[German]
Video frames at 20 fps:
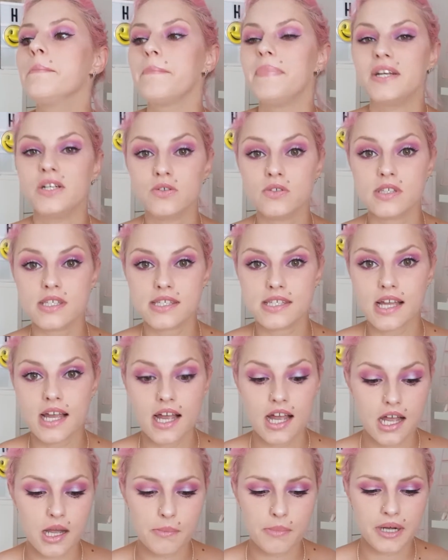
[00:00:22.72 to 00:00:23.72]
benutzt
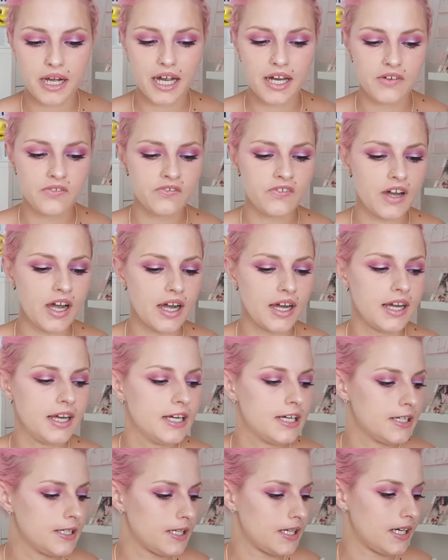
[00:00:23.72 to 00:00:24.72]
habe einfach
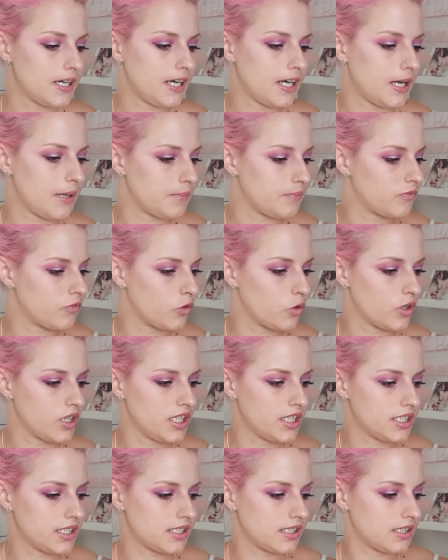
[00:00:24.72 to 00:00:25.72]
ähm, wo
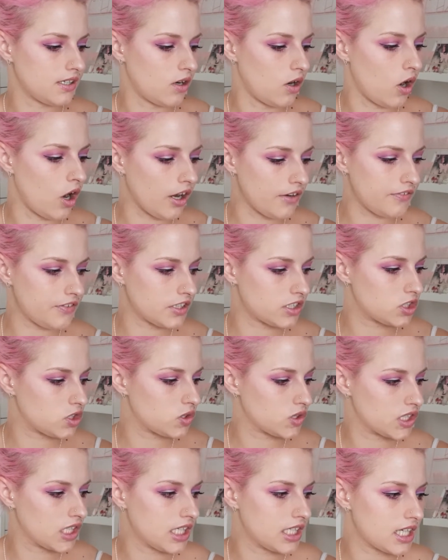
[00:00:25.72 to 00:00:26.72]
ich häufig
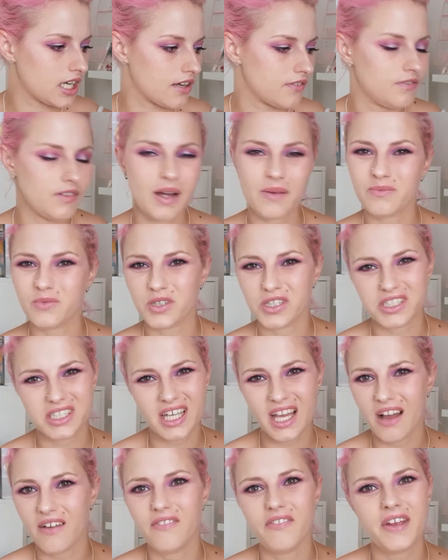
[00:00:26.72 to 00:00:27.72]
zugegriffen habe, wo ich
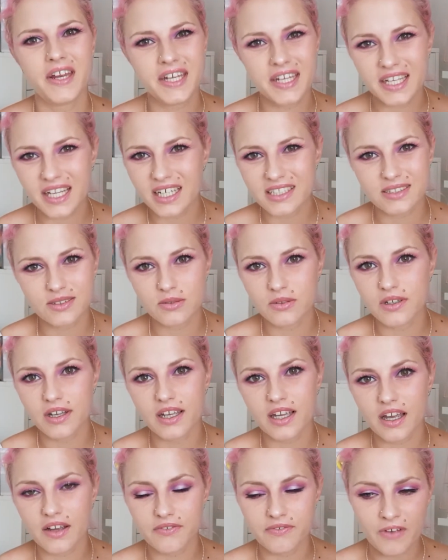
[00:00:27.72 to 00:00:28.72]
eher weniger
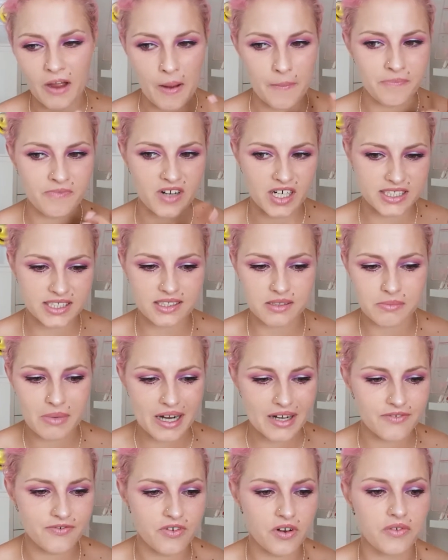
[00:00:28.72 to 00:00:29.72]
zugegriffen habe, was in
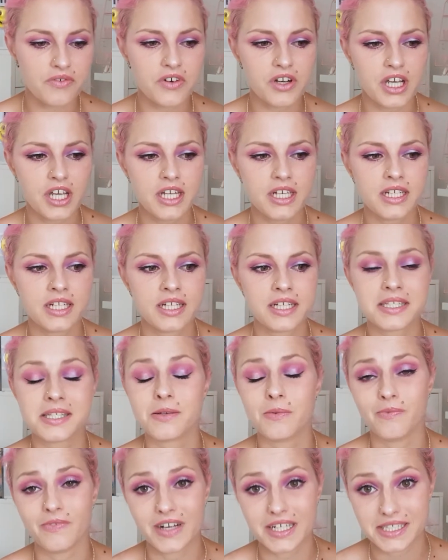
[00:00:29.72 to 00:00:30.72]
meine Favoriten ist
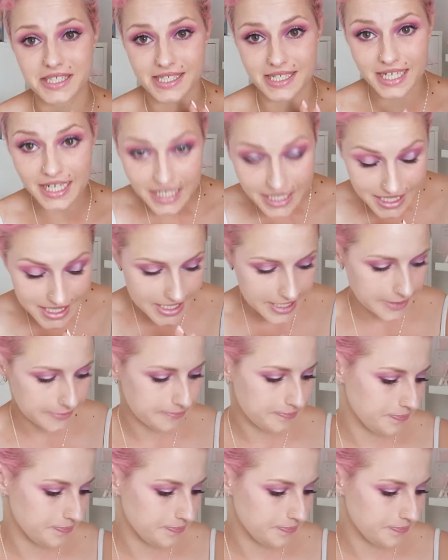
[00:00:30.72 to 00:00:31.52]
und was nicht.